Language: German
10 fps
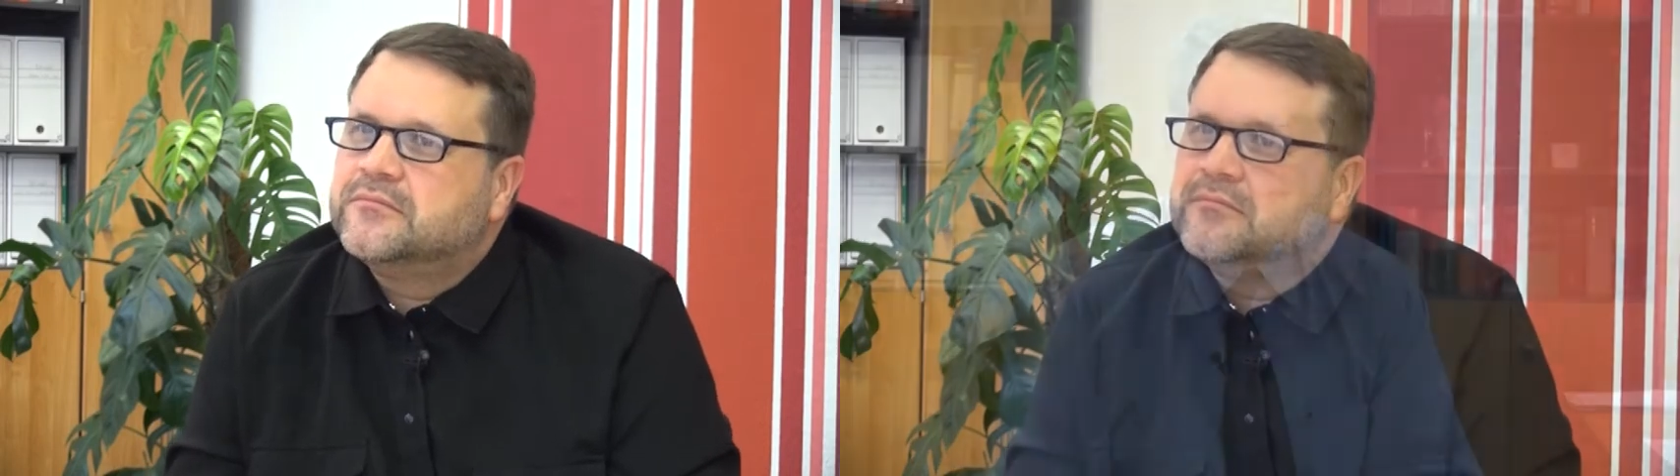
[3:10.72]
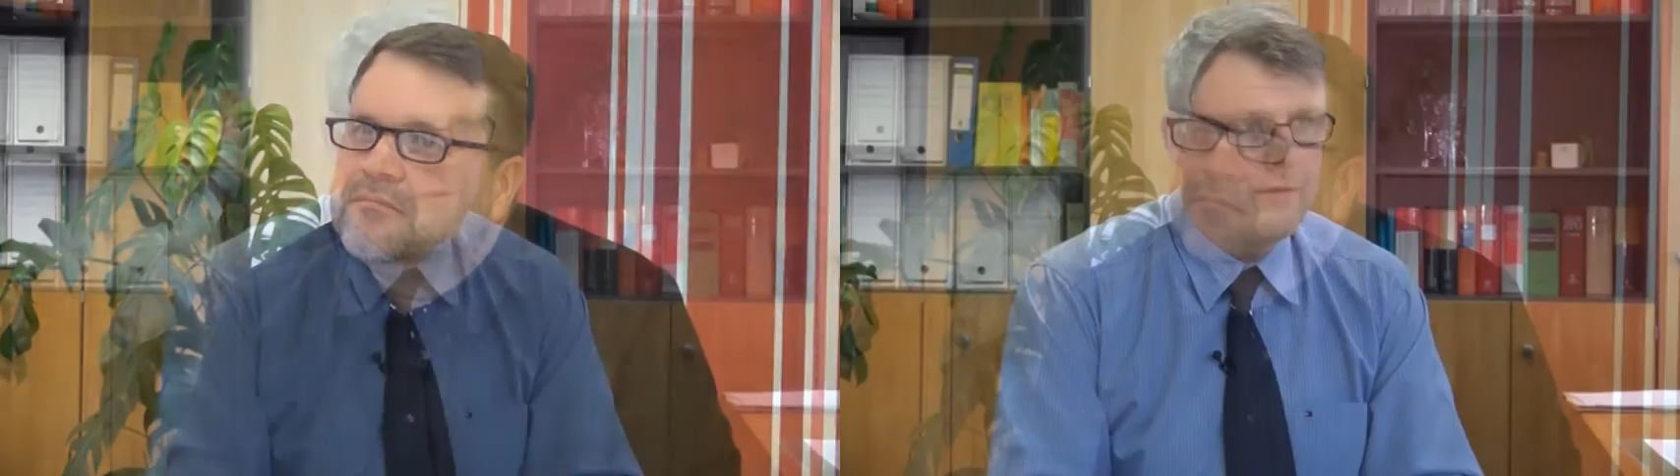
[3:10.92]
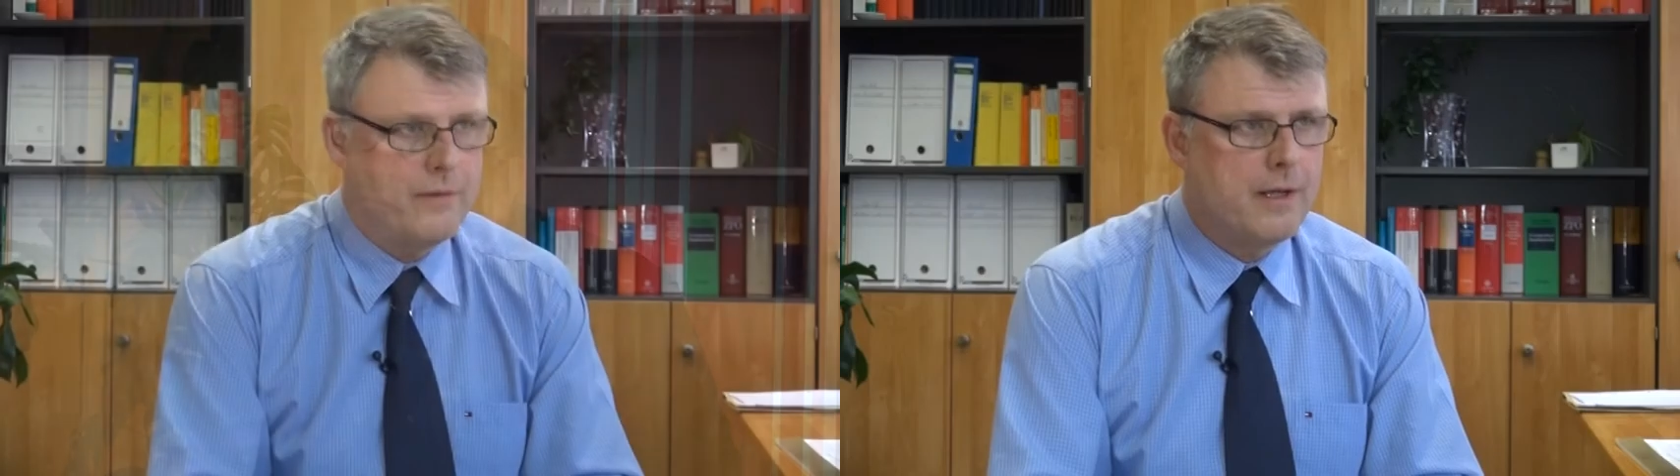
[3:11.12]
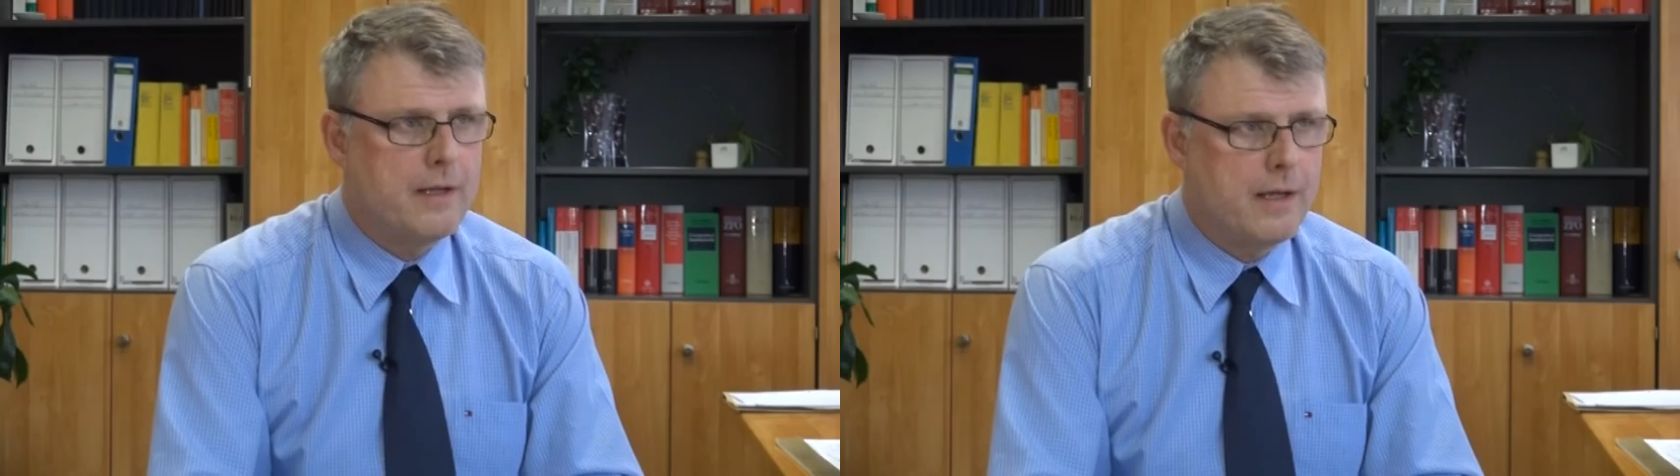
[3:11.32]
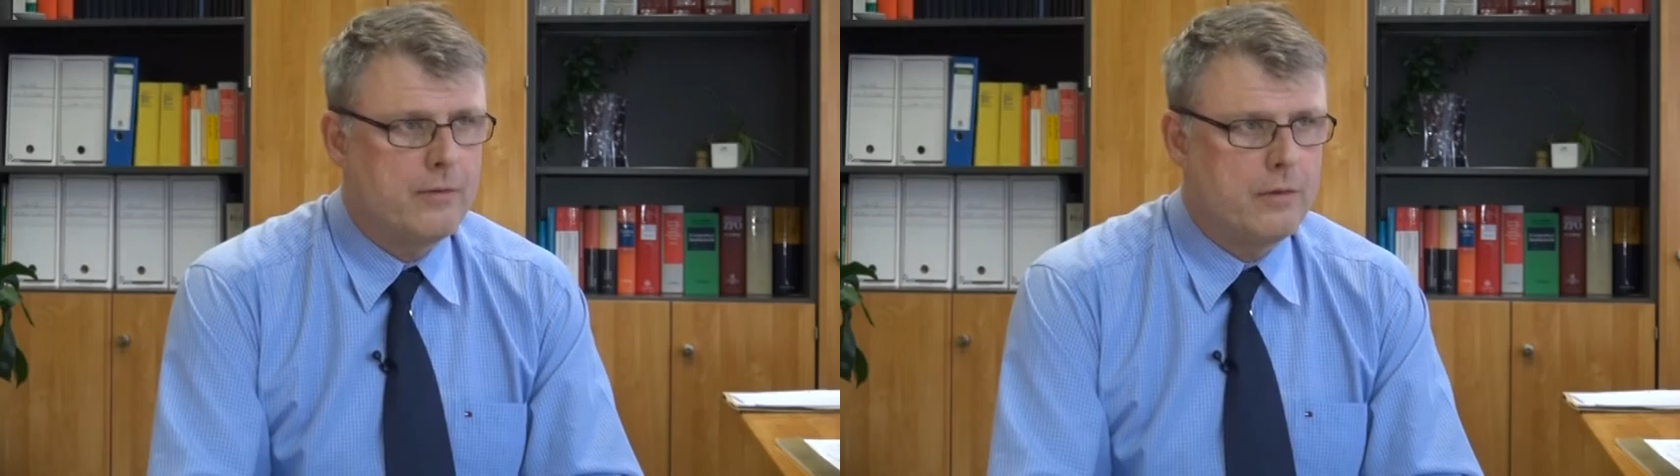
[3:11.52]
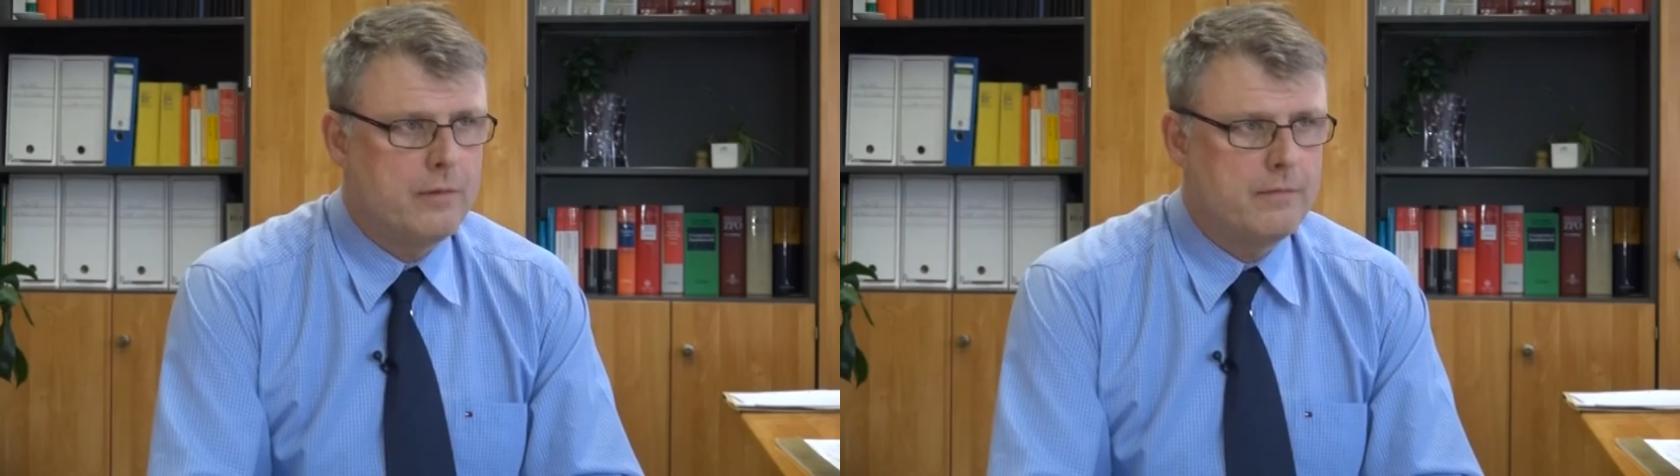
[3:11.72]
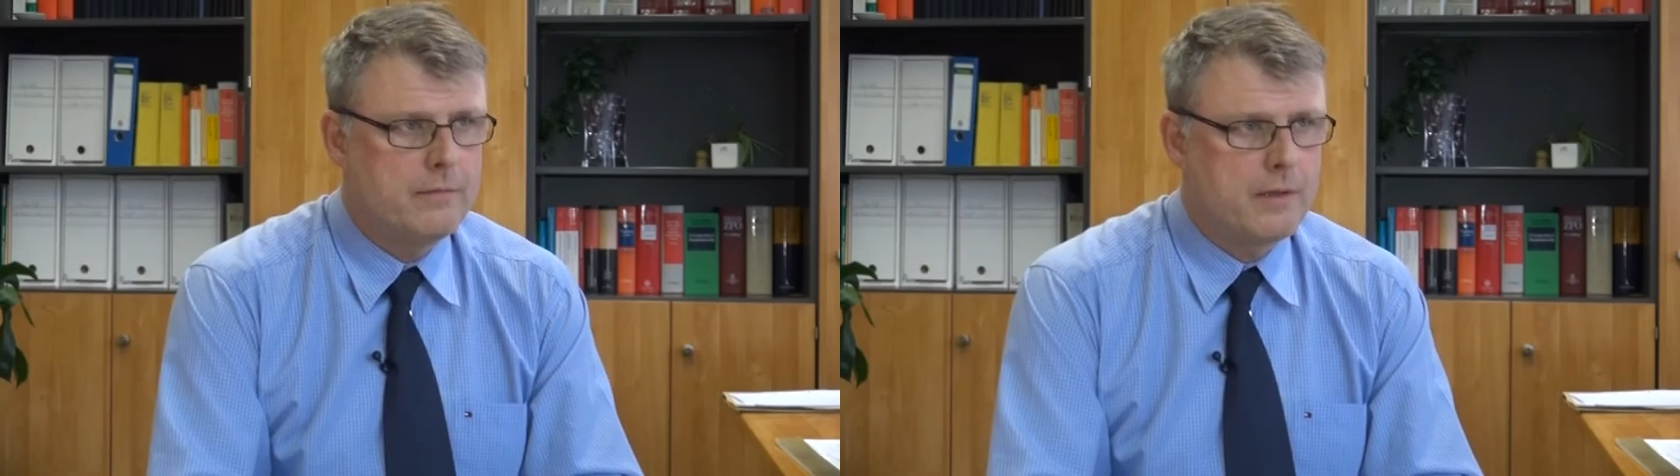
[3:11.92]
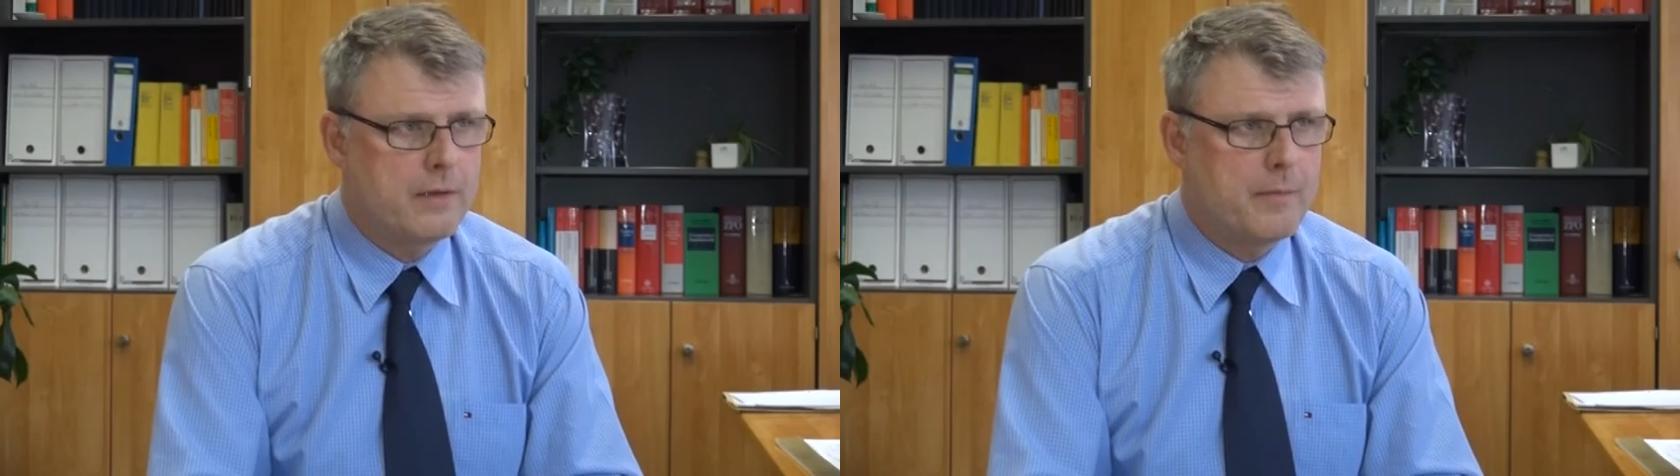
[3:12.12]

Das ist in der Tat so. Das